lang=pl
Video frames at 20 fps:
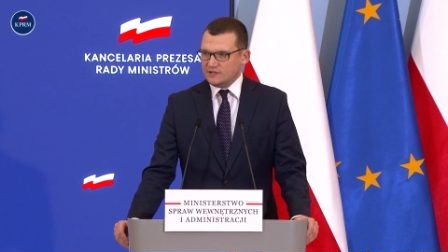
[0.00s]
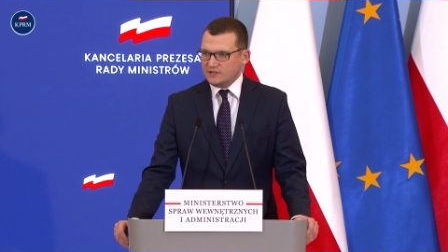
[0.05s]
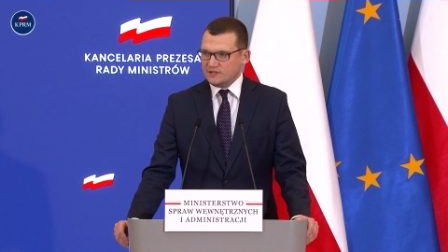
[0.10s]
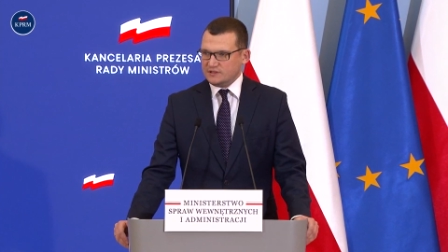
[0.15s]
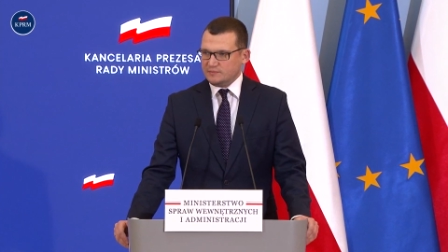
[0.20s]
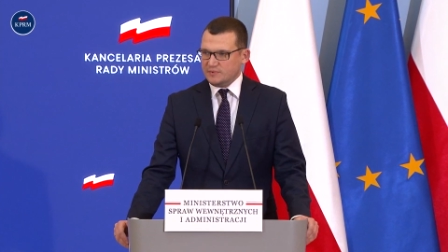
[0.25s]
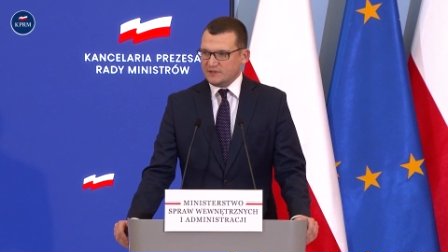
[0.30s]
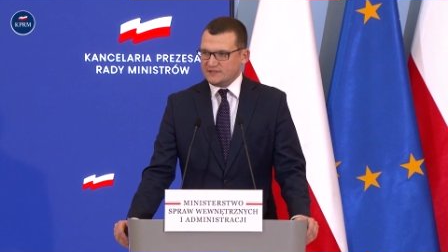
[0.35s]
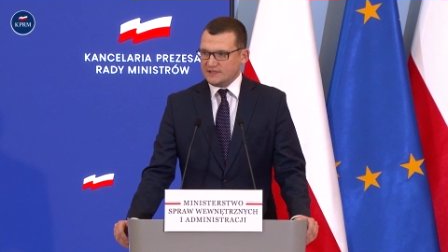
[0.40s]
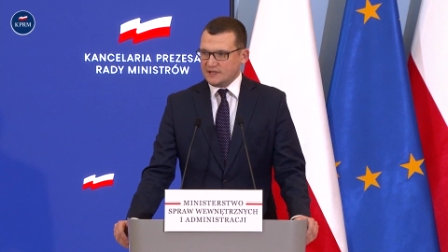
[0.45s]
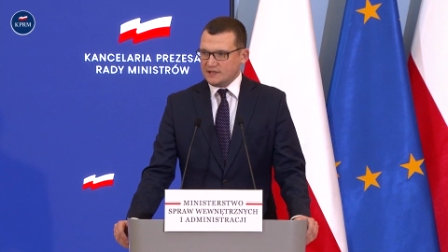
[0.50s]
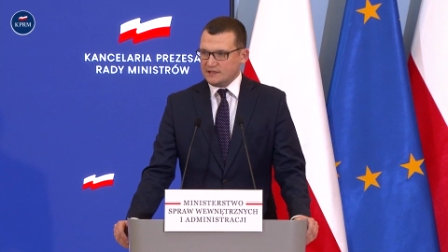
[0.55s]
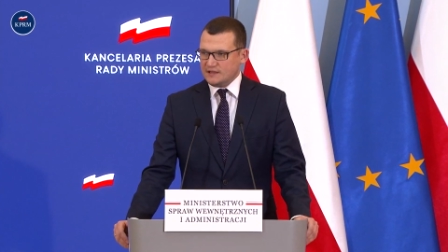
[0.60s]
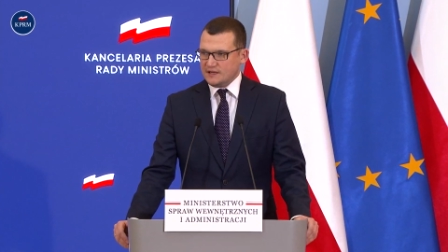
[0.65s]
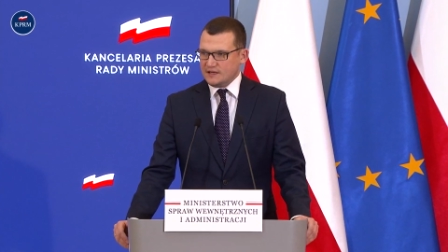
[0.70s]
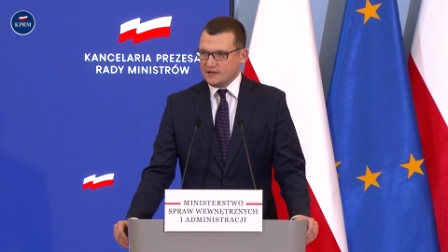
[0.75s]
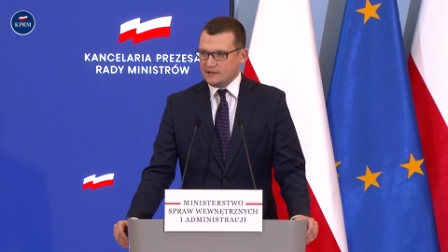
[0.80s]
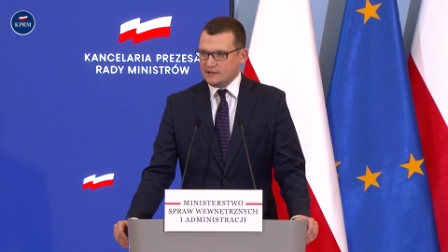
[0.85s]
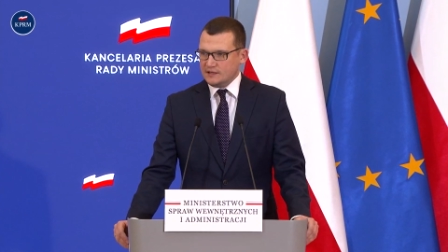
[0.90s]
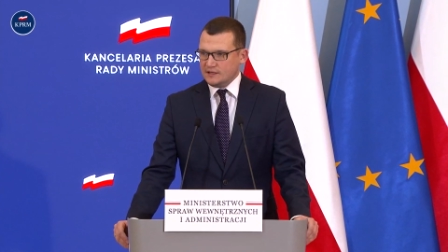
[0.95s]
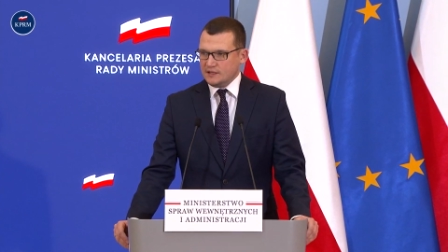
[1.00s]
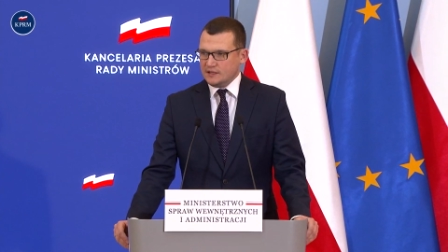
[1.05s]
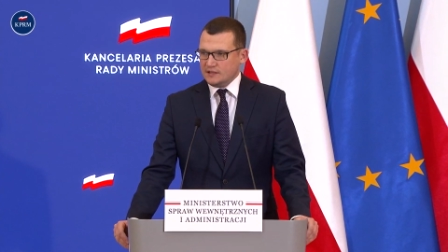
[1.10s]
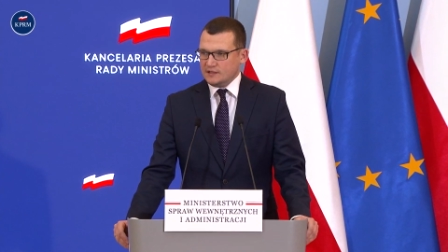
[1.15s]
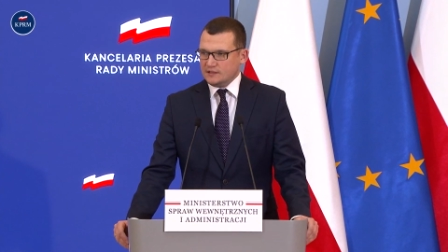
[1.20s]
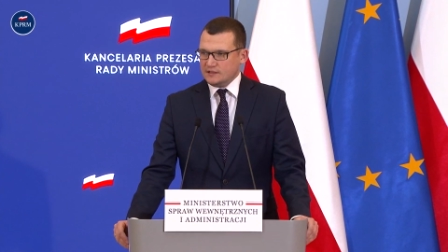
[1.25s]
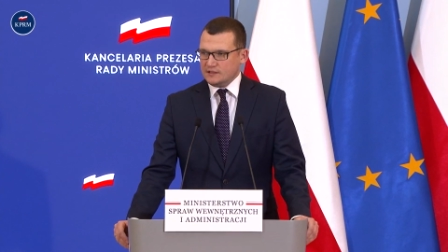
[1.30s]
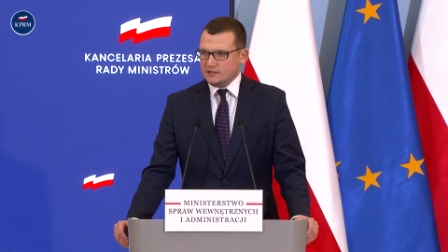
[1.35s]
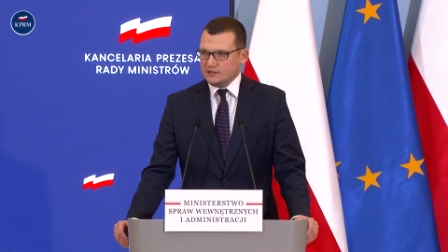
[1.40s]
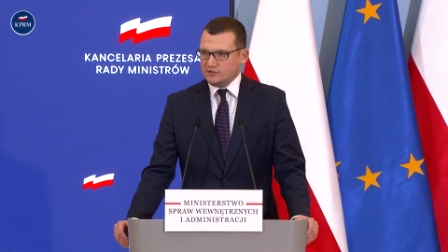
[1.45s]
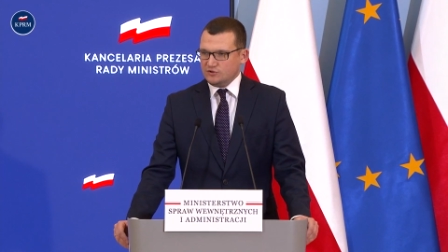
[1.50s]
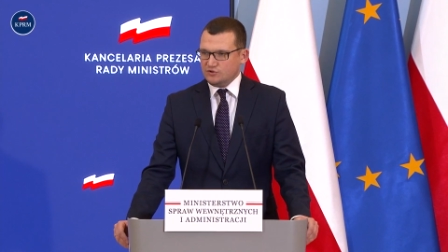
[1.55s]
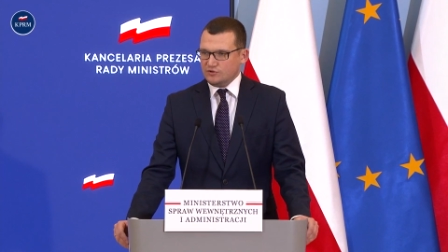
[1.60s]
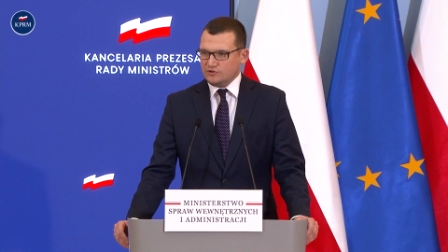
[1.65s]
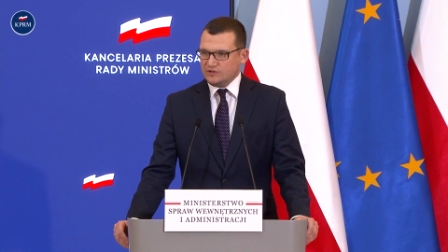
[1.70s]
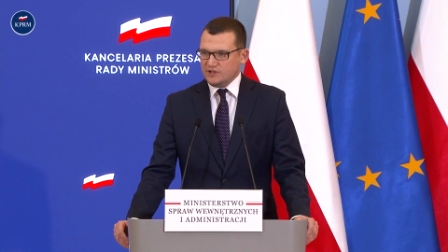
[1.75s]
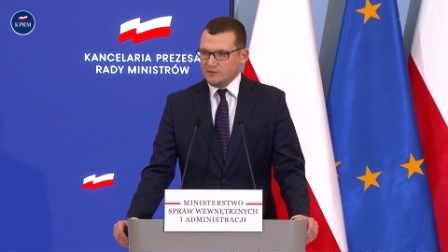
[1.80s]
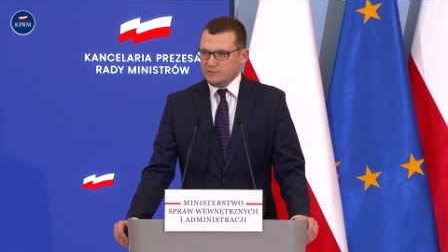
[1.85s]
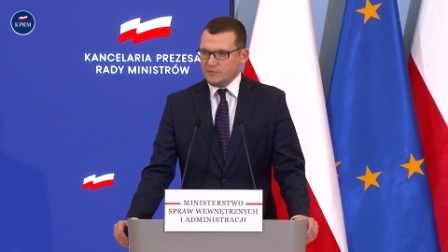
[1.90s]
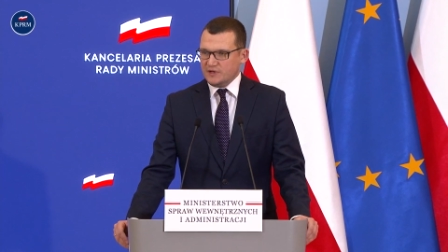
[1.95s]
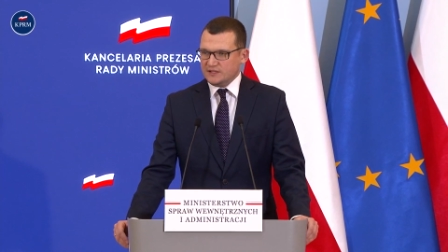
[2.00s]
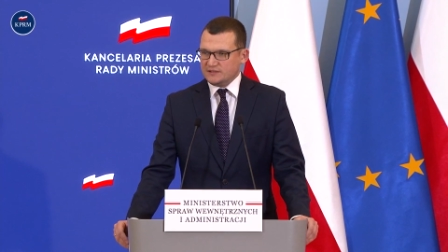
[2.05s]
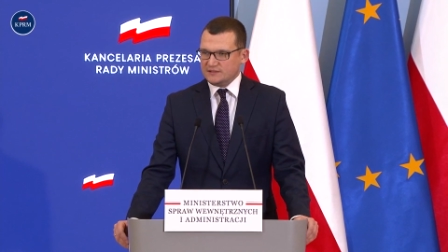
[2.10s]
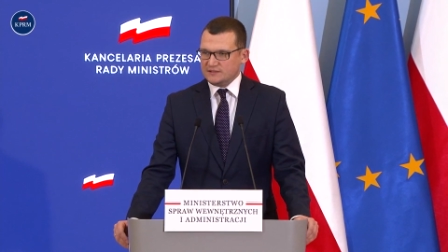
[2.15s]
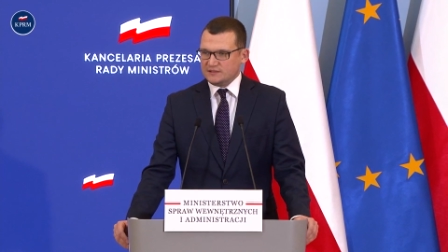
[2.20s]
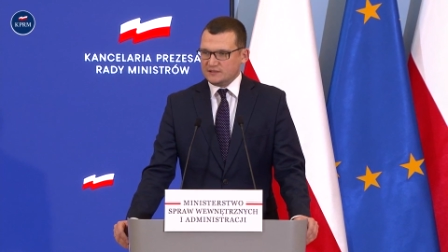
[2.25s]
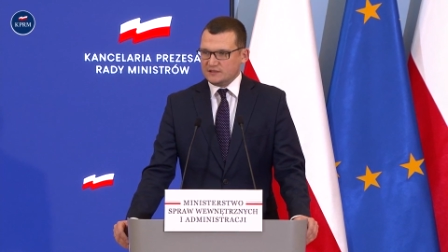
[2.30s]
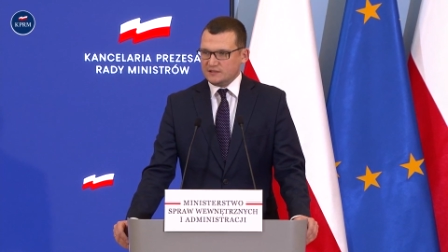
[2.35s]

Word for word: specjalne e, do Niemiec.